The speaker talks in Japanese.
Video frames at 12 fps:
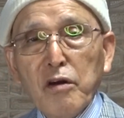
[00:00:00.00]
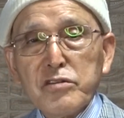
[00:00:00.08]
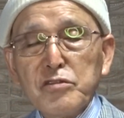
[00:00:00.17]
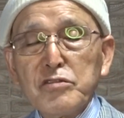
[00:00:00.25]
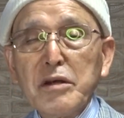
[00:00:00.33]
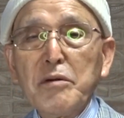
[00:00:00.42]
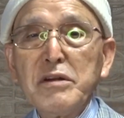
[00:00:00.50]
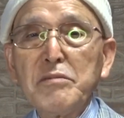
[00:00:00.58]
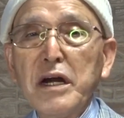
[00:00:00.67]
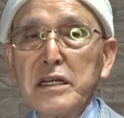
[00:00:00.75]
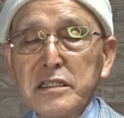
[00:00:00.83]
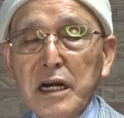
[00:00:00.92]
そのためには、
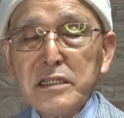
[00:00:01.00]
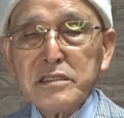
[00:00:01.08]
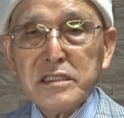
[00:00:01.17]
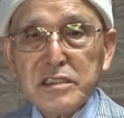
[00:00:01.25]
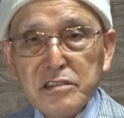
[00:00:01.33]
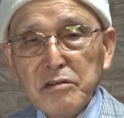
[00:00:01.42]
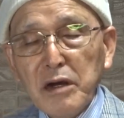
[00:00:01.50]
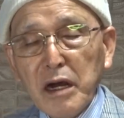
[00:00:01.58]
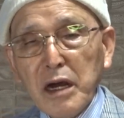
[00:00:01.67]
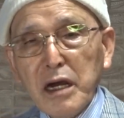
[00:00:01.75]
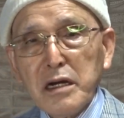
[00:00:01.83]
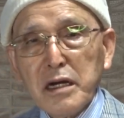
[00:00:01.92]
まあ、1ヶ月に一度
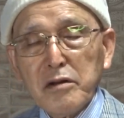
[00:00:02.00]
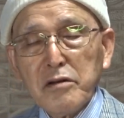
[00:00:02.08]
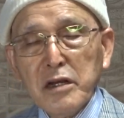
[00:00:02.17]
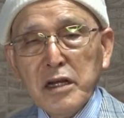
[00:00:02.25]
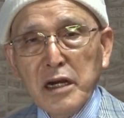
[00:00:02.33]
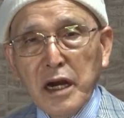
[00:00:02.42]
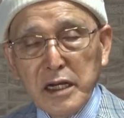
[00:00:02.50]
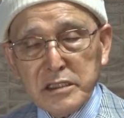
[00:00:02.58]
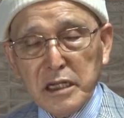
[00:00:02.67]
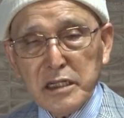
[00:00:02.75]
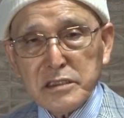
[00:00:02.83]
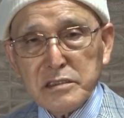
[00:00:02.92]
は、あの、歯医
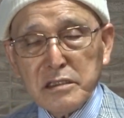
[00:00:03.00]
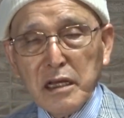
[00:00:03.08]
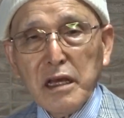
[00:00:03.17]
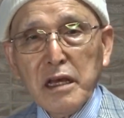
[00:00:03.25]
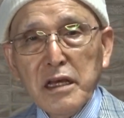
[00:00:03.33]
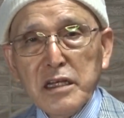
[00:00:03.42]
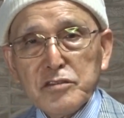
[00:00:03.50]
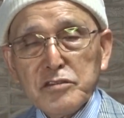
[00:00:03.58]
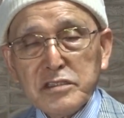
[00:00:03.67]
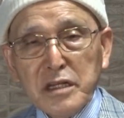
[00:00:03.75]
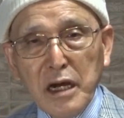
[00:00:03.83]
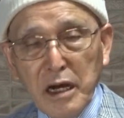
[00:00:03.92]
者に行ってそ
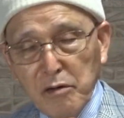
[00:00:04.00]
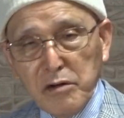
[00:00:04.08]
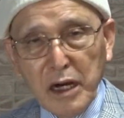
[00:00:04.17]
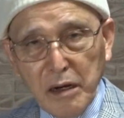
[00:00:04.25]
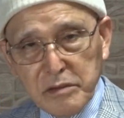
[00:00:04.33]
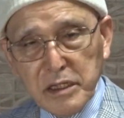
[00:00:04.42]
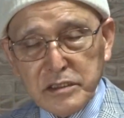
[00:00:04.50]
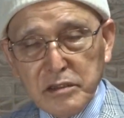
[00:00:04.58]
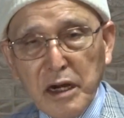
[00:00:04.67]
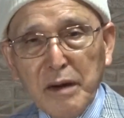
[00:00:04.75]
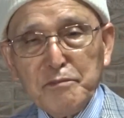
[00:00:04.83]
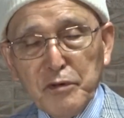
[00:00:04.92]
して歯を歯ブラシ
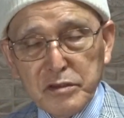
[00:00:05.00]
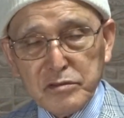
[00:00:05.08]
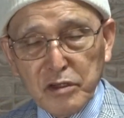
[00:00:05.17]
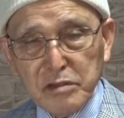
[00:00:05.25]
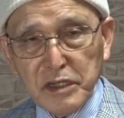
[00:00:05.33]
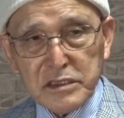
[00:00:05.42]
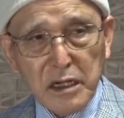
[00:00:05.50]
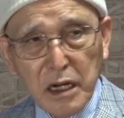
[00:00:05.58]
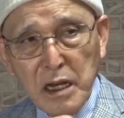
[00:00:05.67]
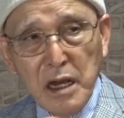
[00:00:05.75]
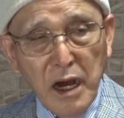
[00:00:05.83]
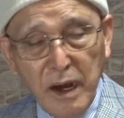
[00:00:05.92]
を8本と言いましたが
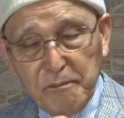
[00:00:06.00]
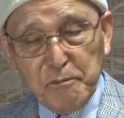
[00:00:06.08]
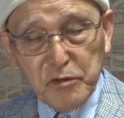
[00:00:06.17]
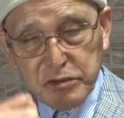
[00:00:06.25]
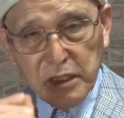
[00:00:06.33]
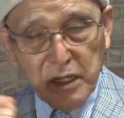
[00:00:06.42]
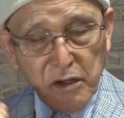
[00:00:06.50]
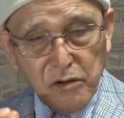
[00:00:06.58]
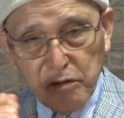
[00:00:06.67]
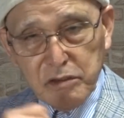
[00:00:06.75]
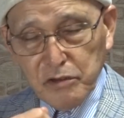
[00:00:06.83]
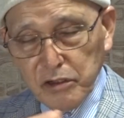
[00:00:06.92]
8本で
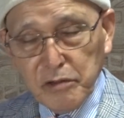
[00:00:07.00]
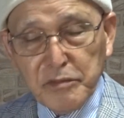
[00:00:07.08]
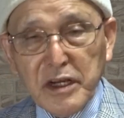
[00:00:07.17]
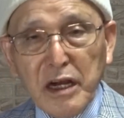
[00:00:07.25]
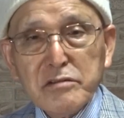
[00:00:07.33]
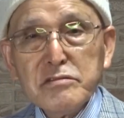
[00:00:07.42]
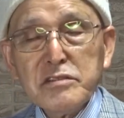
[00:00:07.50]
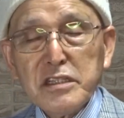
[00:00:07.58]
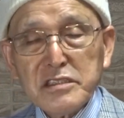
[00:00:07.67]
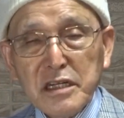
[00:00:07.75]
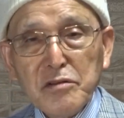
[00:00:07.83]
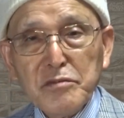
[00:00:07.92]
いろいろ磨くんで
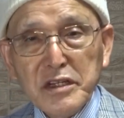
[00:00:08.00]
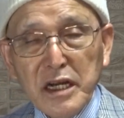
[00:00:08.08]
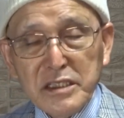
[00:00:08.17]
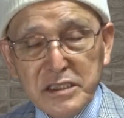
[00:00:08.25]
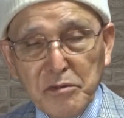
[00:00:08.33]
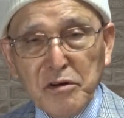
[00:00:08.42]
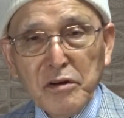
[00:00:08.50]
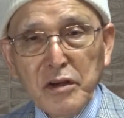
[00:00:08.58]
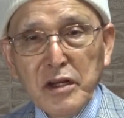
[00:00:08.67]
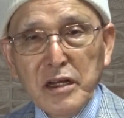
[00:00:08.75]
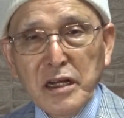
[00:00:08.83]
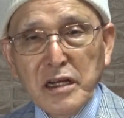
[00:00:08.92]
すけど磨いても
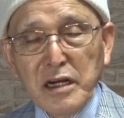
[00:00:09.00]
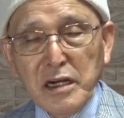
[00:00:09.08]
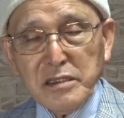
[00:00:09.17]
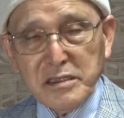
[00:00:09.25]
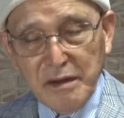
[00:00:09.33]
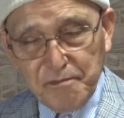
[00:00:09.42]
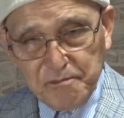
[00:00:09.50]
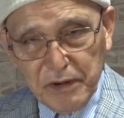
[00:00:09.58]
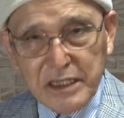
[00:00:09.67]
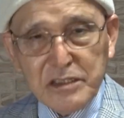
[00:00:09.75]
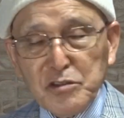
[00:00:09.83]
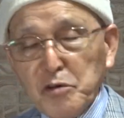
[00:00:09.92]
やっ
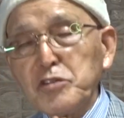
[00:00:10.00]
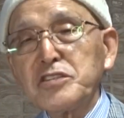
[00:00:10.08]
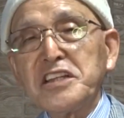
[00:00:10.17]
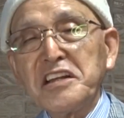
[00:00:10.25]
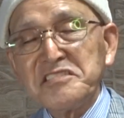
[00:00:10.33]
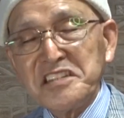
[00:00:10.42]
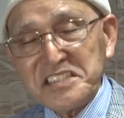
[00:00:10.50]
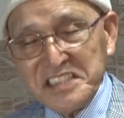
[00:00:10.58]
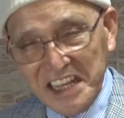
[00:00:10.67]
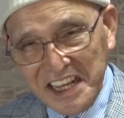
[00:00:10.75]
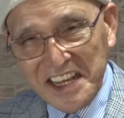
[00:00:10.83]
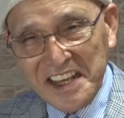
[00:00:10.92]
ぱり残ってるんです
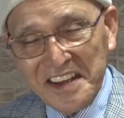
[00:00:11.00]
ね。